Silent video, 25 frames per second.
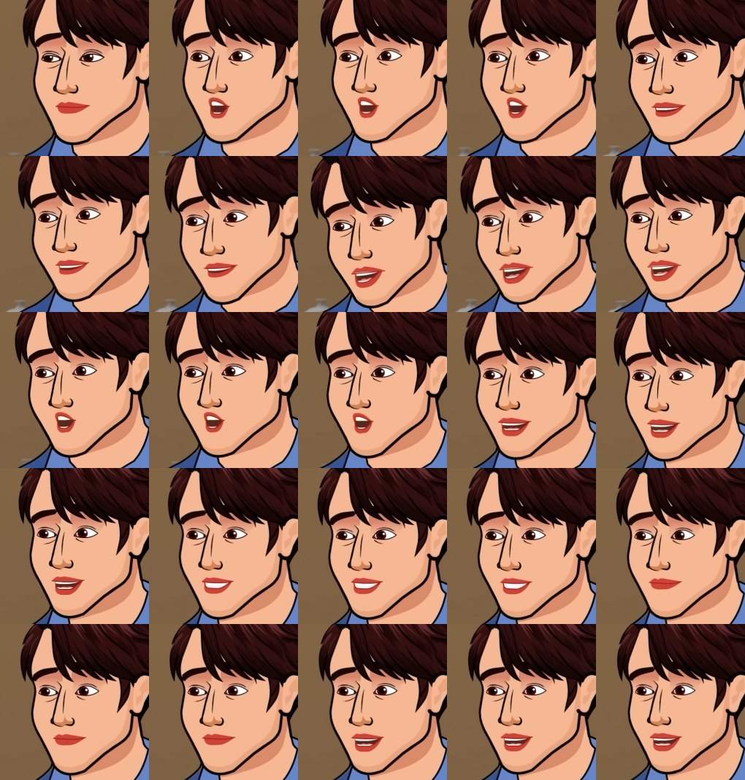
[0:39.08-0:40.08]
உன்கிட்ட வேற
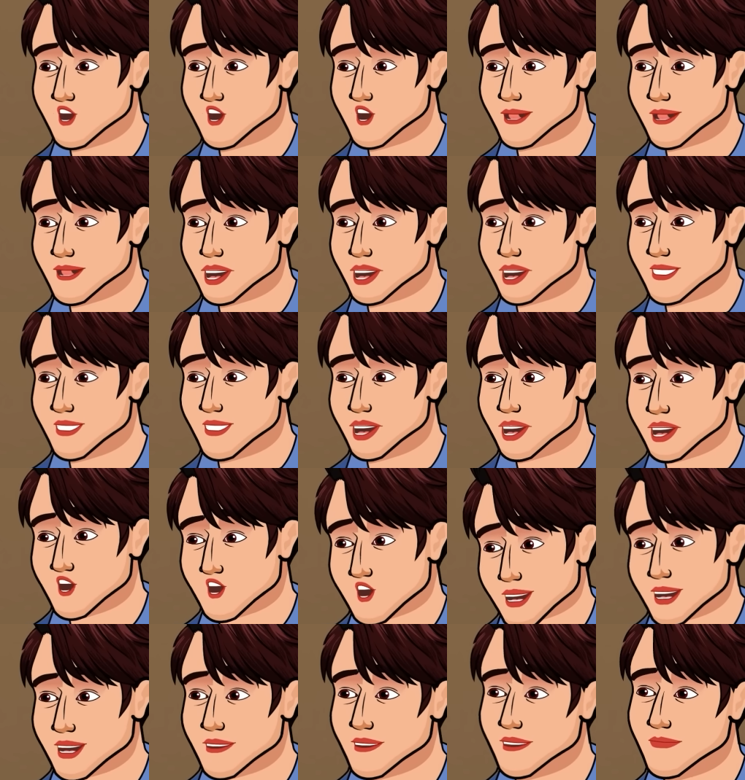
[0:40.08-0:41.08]
எங்கேயாவது போடுறதுக்கு ஐடியா
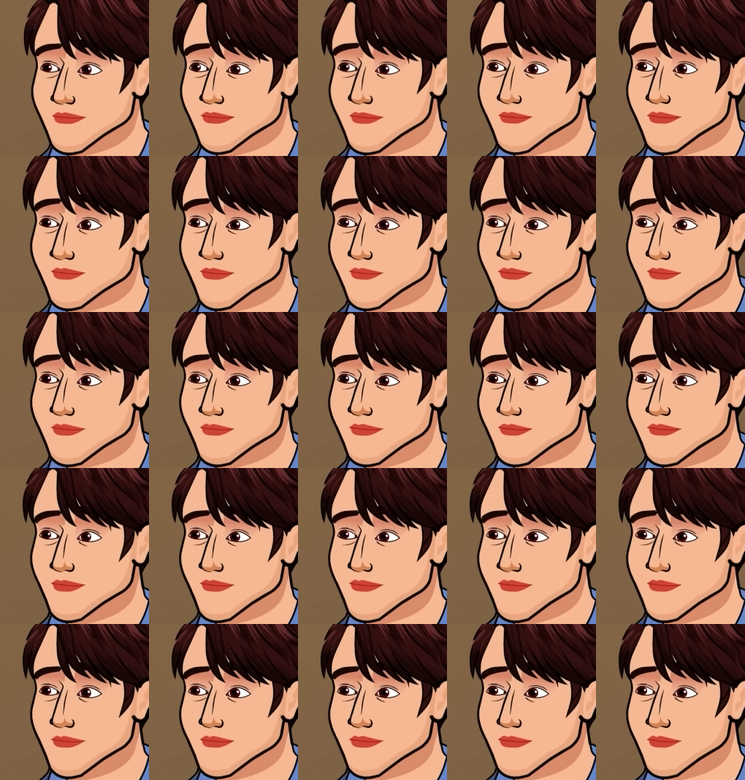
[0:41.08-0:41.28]
இருக்கா